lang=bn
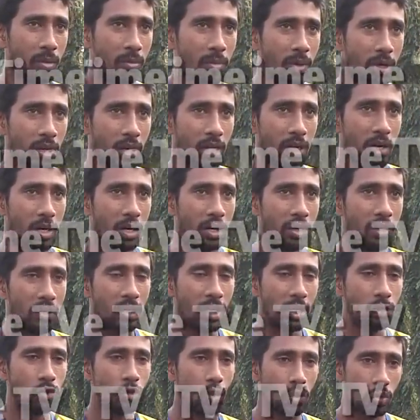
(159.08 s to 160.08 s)
বা
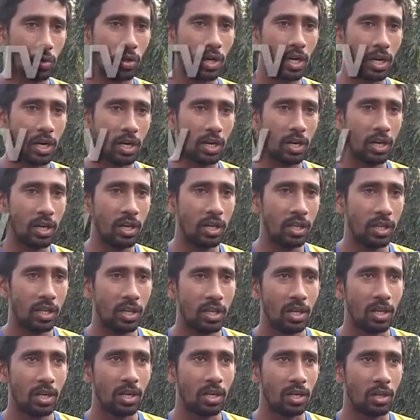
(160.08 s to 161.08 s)
টেস্ট হয়তো খেলিনি
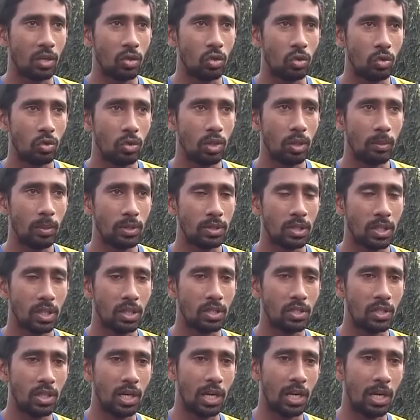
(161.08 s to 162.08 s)
কিন্তু টিমের
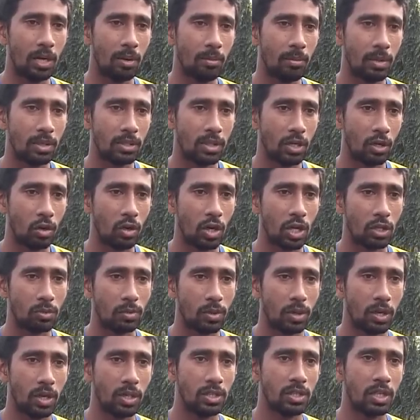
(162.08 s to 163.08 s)
সাথে ছিলাম বা সেগুলো
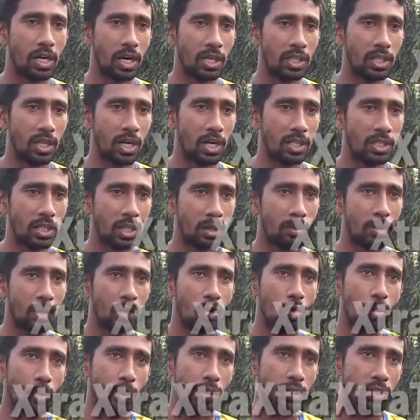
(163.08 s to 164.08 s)
এক্সপিরিয়েন্স কাজে আছে বা
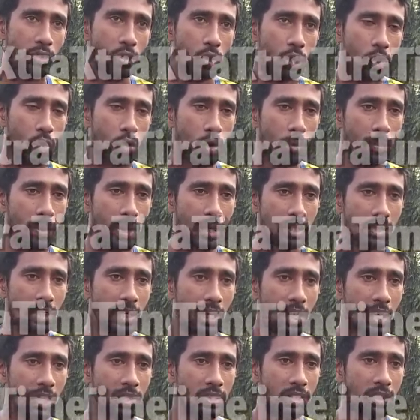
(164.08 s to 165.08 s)
ডোমেস্টিক অনেকগুলো ম্যাচ
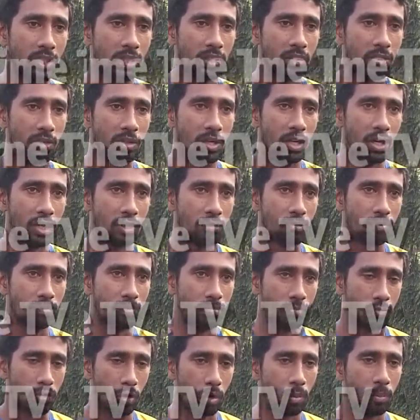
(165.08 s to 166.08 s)
খেলেছি ডে
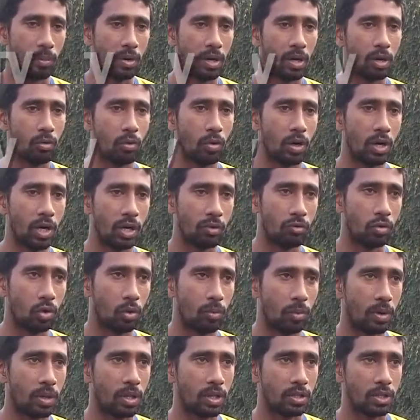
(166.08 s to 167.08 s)
ফরম্যাট ওয়ান ডে
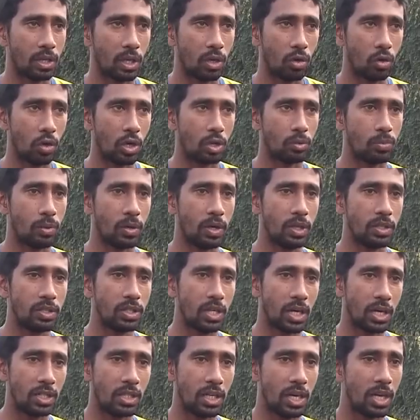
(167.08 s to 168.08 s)
ফরম্যাট সেগুলো এক্সপিরিয়েন্স
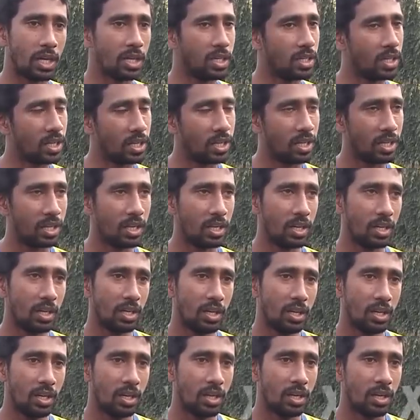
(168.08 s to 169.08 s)
কাজে লাগিয়ে
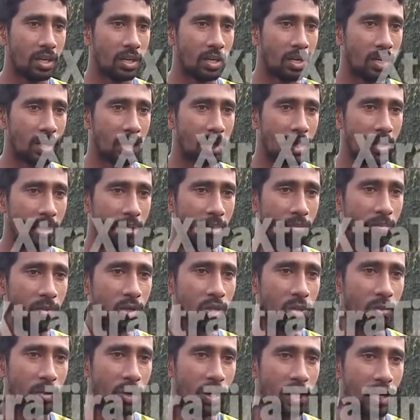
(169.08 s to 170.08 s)

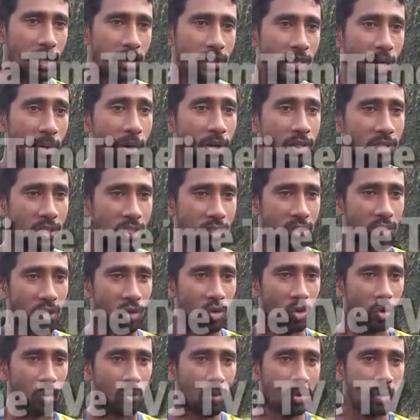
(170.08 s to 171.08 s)
ব্রিসবেনে যাওয়ার চেষ্টা
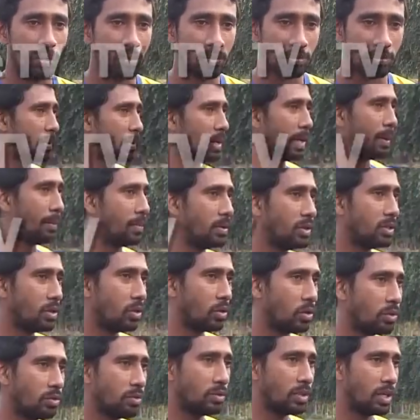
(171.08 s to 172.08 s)
করব মানে আমি
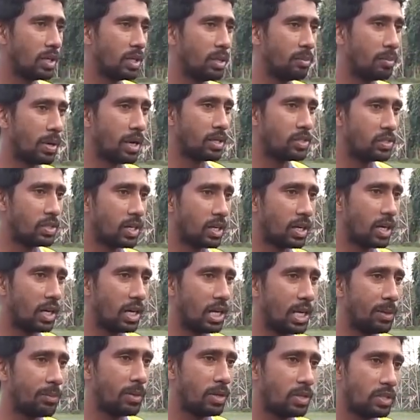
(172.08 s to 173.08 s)
যখন যেই ম্যাচটা
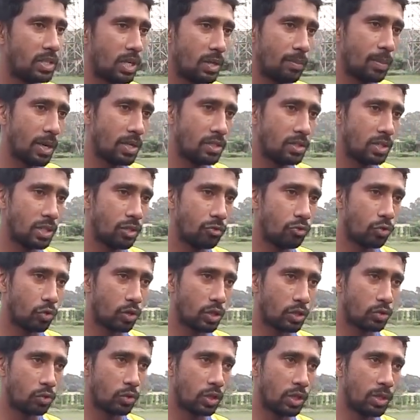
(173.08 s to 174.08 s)
খেলি মানে সেই ম্যাচ নিয়ে
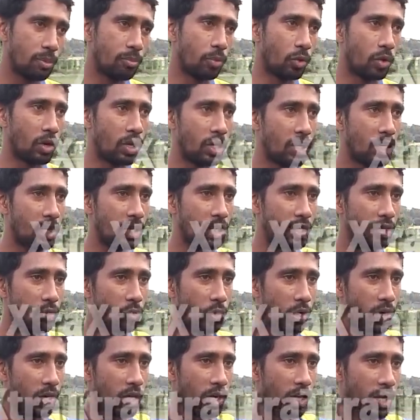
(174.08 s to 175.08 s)
ফোকাস করি পরে কি
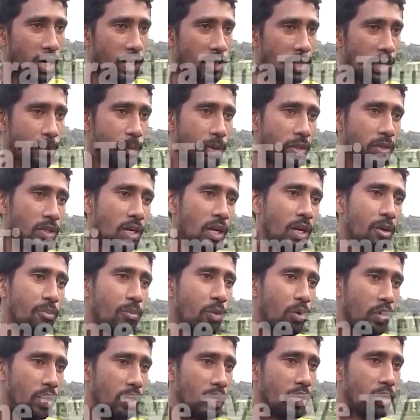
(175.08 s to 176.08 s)
ওয়ানডে আছে বা
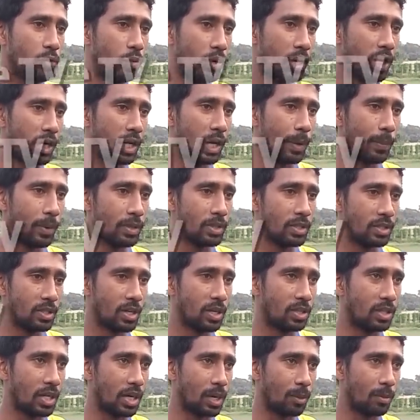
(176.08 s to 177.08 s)
তারপরে ওয়ার্ল্ড কাপ আছে
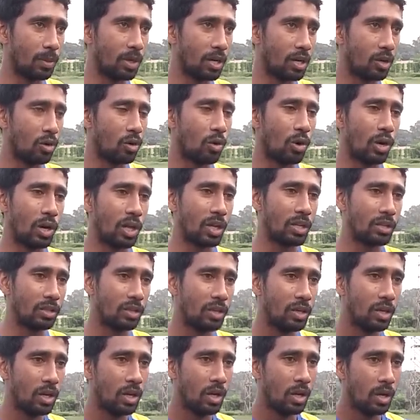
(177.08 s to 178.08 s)
সেটা থাকবে না কারণ অনেক
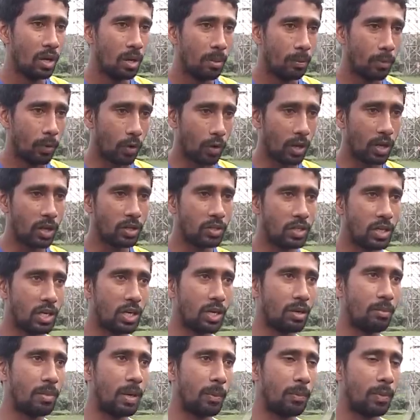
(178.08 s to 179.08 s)
পরে
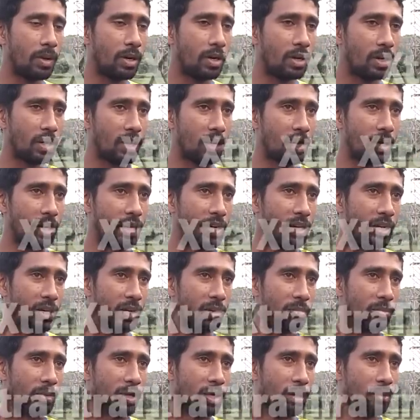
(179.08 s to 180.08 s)
সেটা ব্যাপার আর
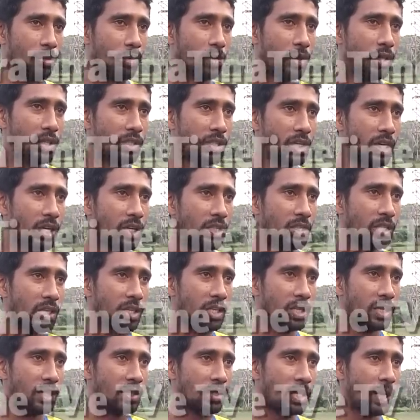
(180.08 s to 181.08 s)
মানে বলতে চাই যে
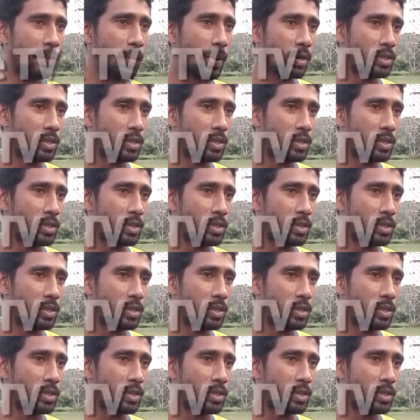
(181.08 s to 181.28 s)
যেই